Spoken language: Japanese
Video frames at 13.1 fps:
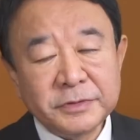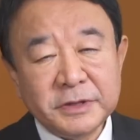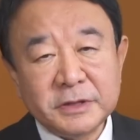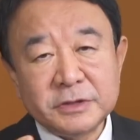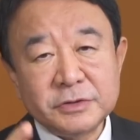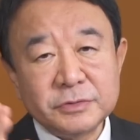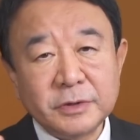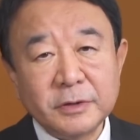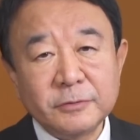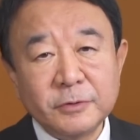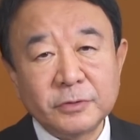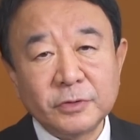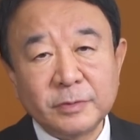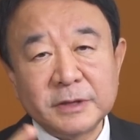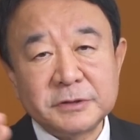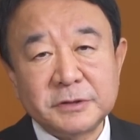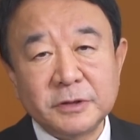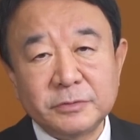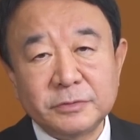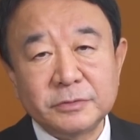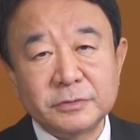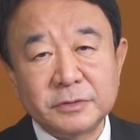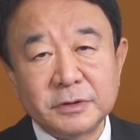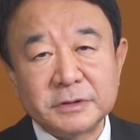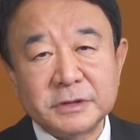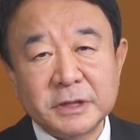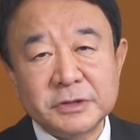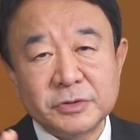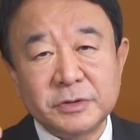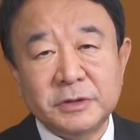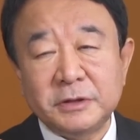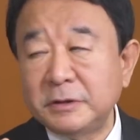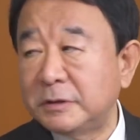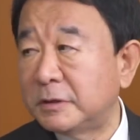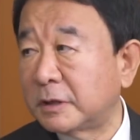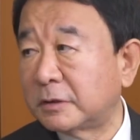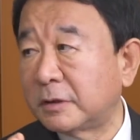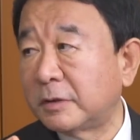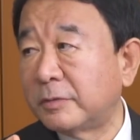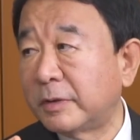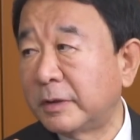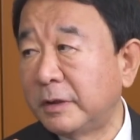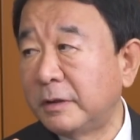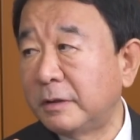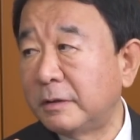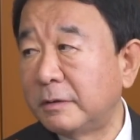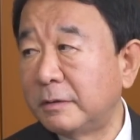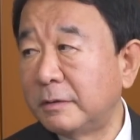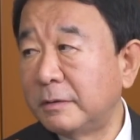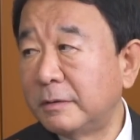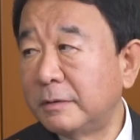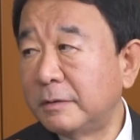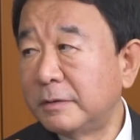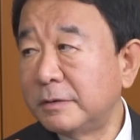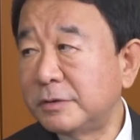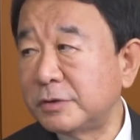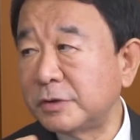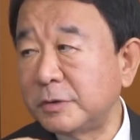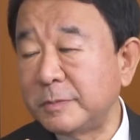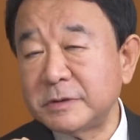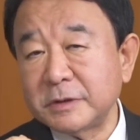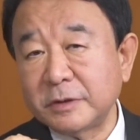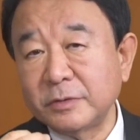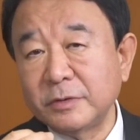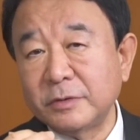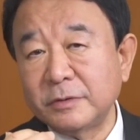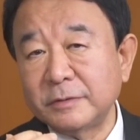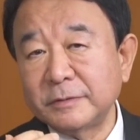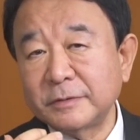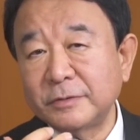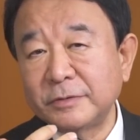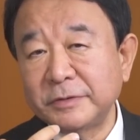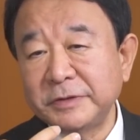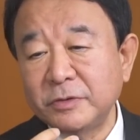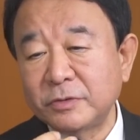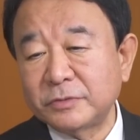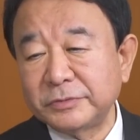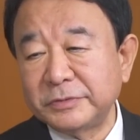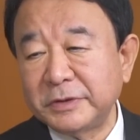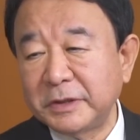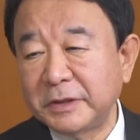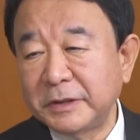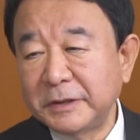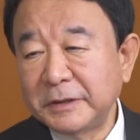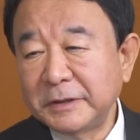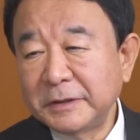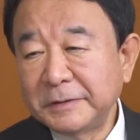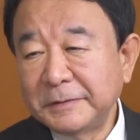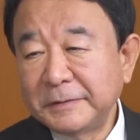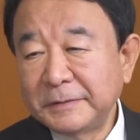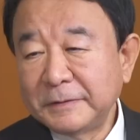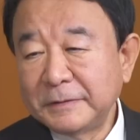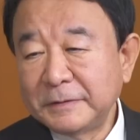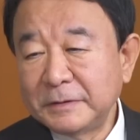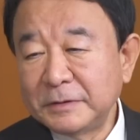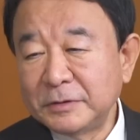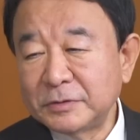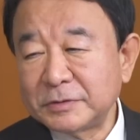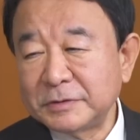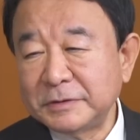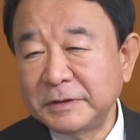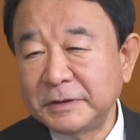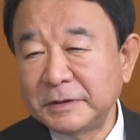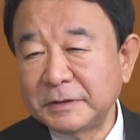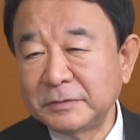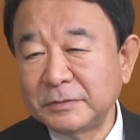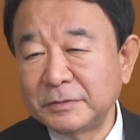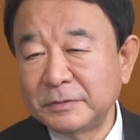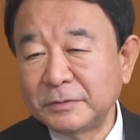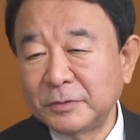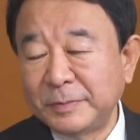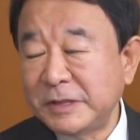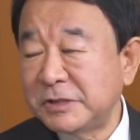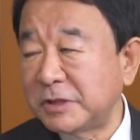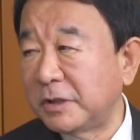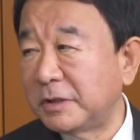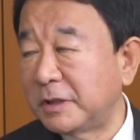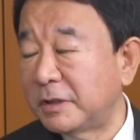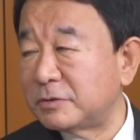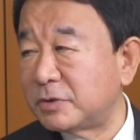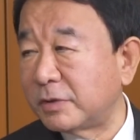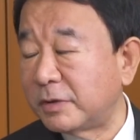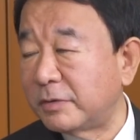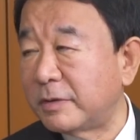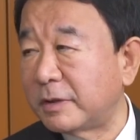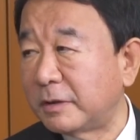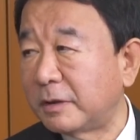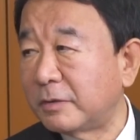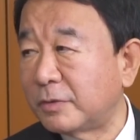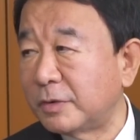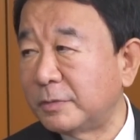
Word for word: う2期10年を延ばしてうんぬんって最初にやったのはね習近平さんのこう意を組んで要するにあのおべんちゃらでやる人がいるわけでこ